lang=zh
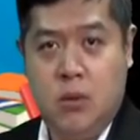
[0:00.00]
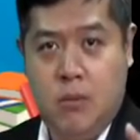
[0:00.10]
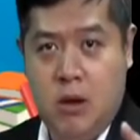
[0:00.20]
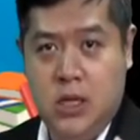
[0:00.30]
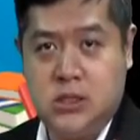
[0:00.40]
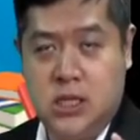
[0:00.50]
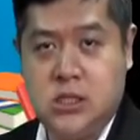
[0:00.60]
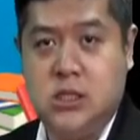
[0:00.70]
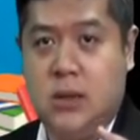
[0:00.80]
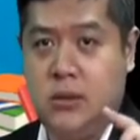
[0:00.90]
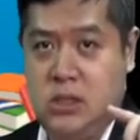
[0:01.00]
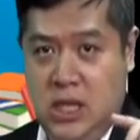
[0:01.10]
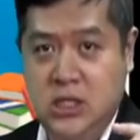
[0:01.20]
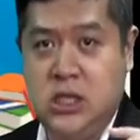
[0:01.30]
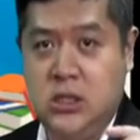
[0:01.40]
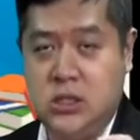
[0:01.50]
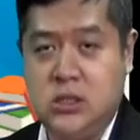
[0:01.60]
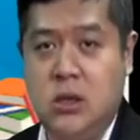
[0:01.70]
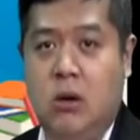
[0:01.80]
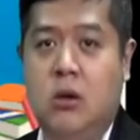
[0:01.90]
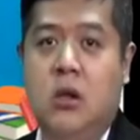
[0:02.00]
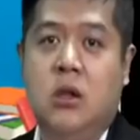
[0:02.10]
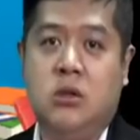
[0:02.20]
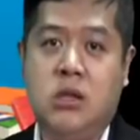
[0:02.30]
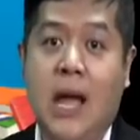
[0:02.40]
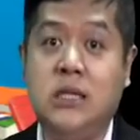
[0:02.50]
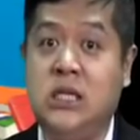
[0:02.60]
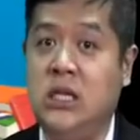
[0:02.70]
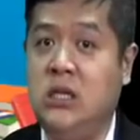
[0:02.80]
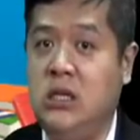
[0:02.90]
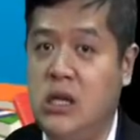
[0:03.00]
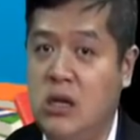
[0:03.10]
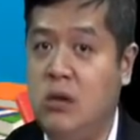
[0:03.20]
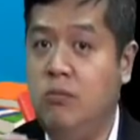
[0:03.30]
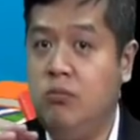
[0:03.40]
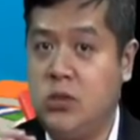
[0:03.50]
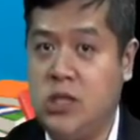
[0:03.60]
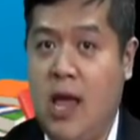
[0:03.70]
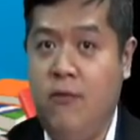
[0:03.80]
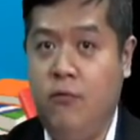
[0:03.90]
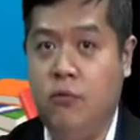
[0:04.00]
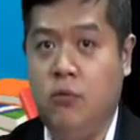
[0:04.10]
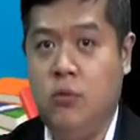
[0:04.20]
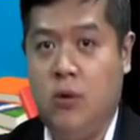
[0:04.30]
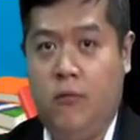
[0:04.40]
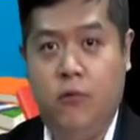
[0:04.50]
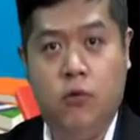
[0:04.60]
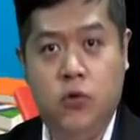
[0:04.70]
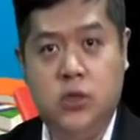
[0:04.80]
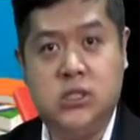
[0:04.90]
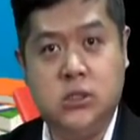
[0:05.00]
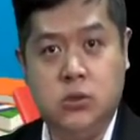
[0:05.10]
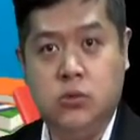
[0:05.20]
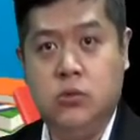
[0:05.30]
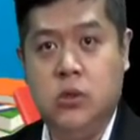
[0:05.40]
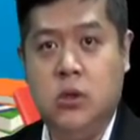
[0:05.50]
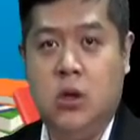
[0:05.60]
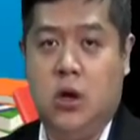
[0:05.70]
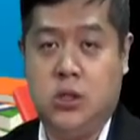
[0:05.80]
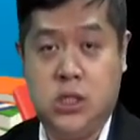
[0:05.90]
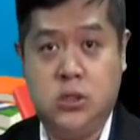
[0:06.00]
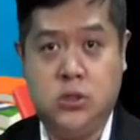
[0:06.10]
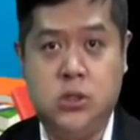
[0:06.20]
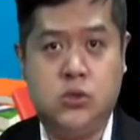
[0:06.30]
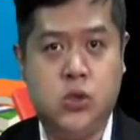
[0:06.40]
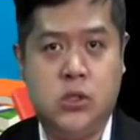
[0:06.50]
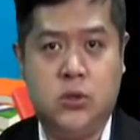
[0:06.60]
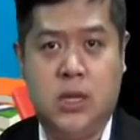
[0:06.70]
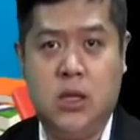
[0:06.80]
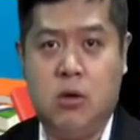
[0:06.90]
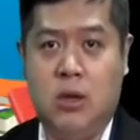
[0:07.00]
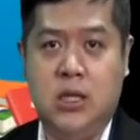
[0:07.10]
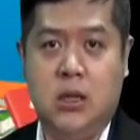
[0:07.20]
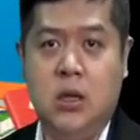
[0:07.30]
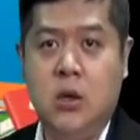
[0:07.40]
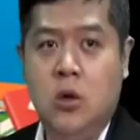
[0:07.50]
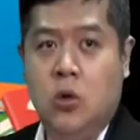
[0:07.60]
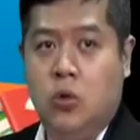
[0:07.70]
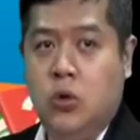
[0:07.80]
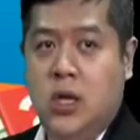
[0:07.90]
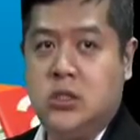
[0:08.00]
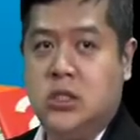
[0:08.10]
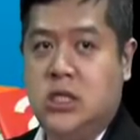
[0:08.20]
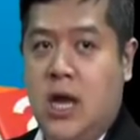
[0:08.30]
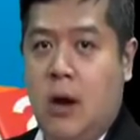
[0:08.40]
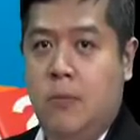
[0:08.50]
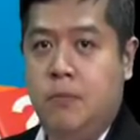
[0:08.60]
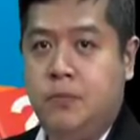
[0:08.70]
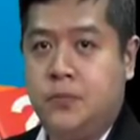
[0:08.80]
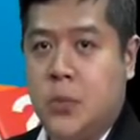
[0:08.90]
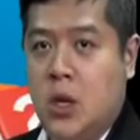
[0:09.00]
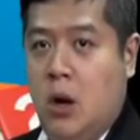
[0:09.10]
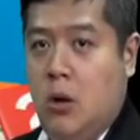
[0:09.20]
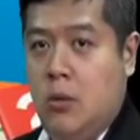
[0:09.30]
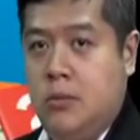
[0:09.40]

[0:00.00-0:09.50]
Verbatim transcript: 鹏哥这次点醒你之后，带起你的财富富裕之路。哦，这个就是最重要的一个观念。五月二十七号，哦，